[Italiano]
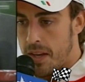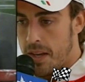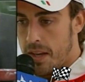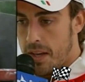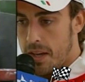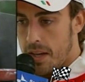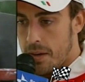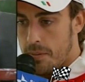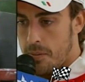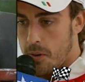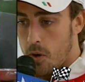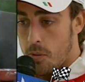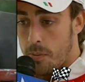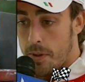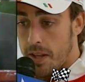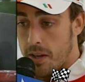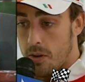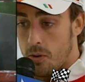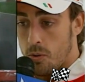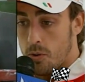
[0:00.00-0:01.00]
Poi come
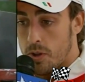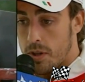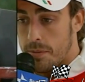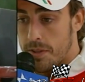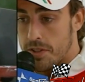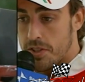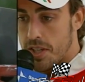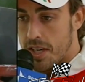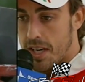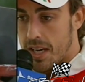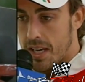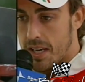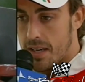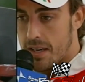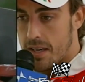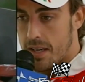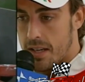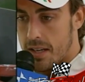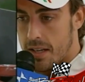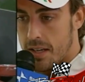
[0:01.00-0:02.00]
dico l'ultima chicane,
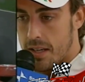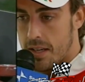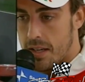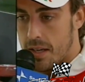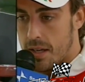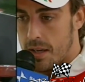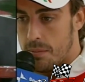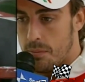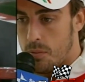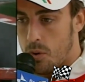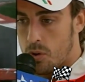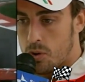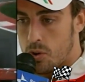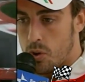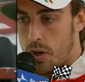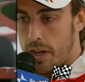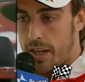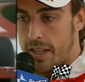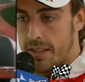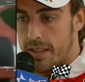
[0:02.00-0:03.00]
eh, molto
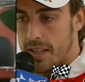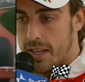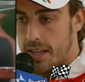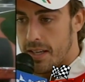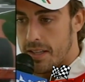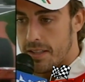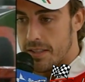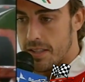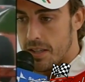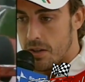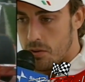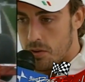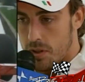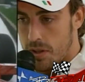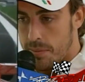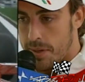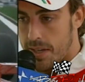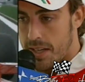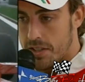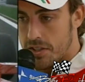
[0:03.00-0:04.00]
lenta, in seconda
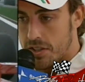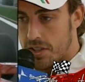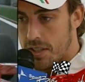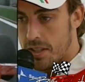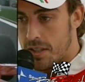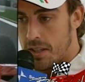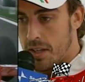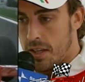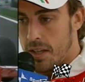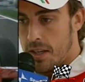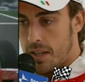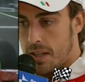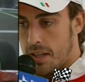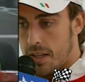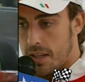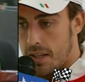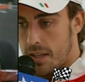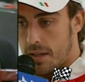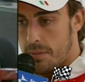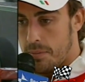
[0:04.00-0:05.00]
marcia,
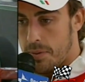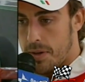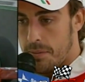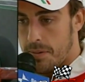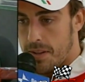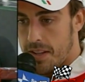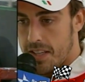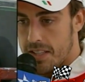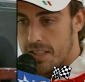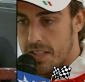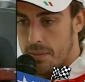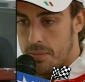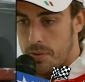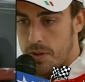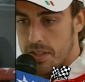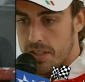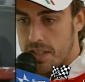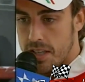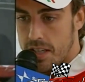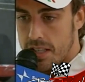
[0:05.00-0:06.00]
eh, prima a destra poi a
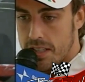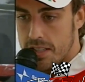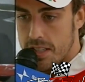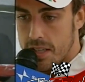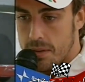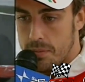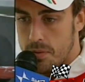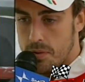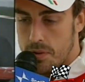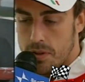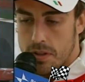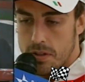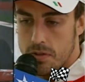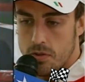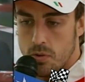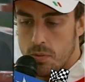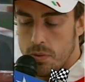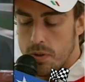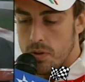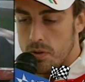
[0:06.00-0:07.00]
sinistra poi
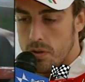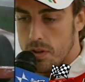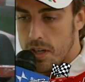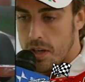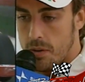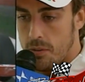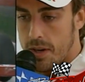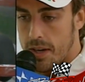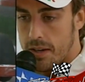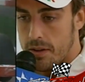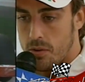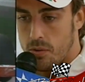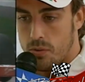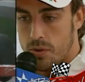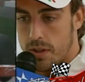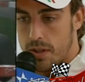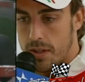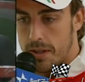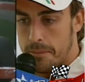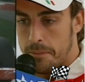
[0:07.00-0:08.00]
subito il traguardo,
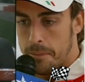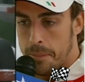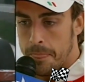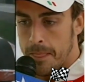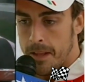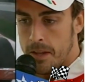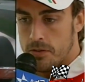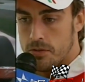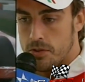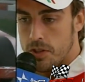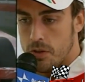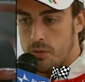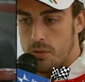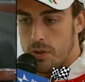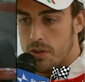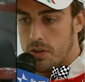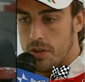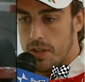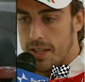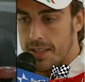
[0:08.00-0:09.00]
quindi
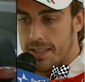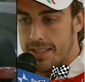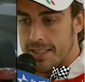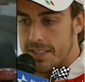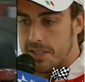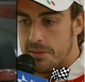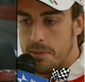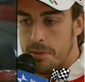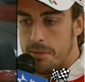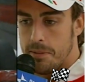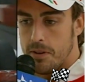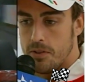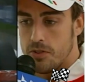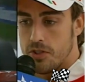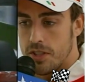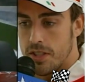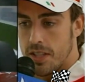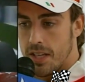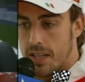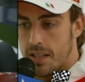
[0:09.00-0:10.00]
circuito di altissime
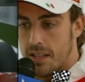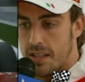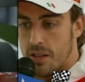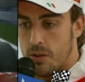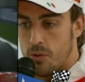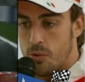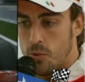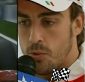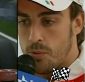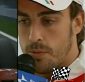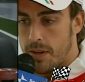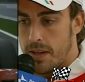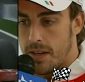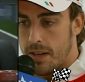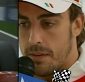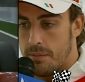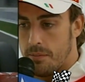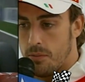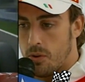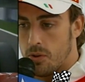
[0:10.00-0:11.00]
velocità, di curve
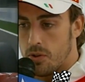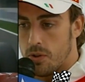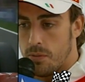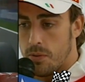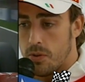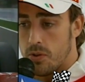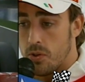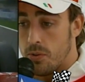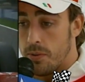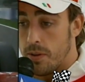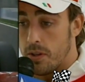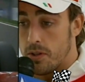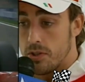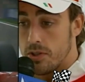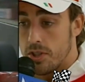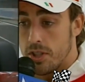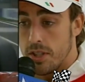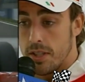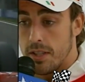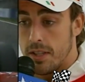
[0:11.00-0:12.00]
molto molto
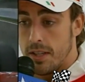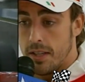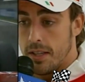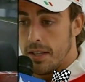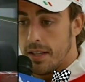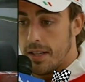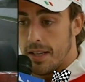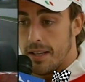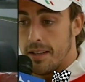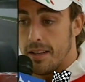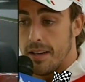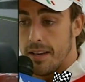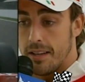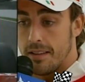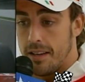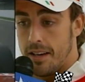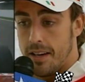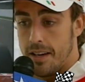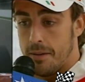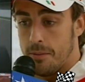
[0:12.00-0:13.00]
veloce e di
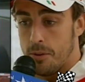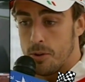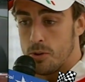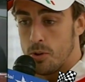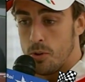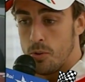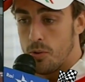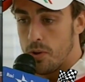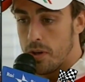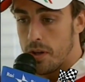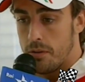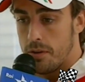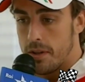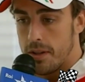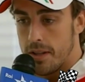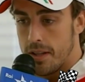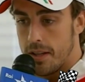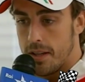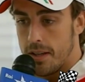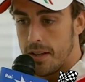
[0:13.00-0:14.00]
rettilini molto lunghi,
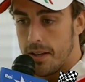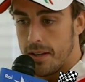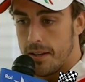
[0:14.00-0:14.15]
quindi